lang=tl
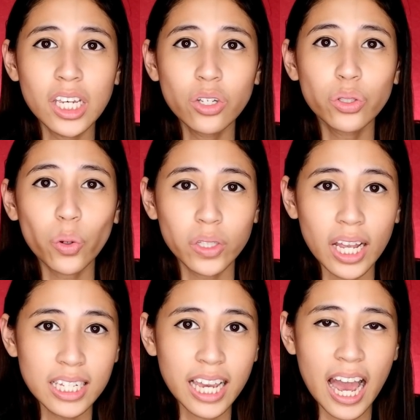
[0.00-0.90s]
yung
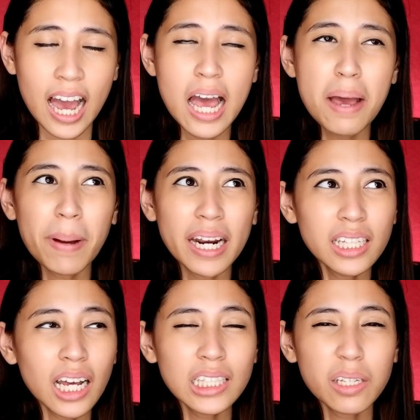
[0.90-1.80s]
total niya. Para
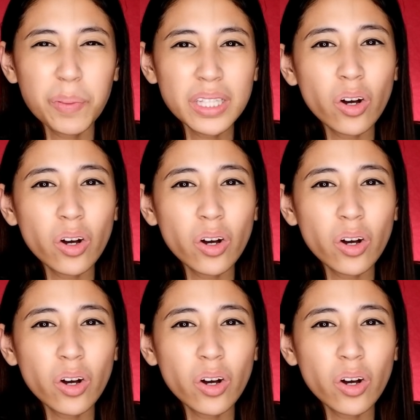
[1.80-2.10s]
nakatipid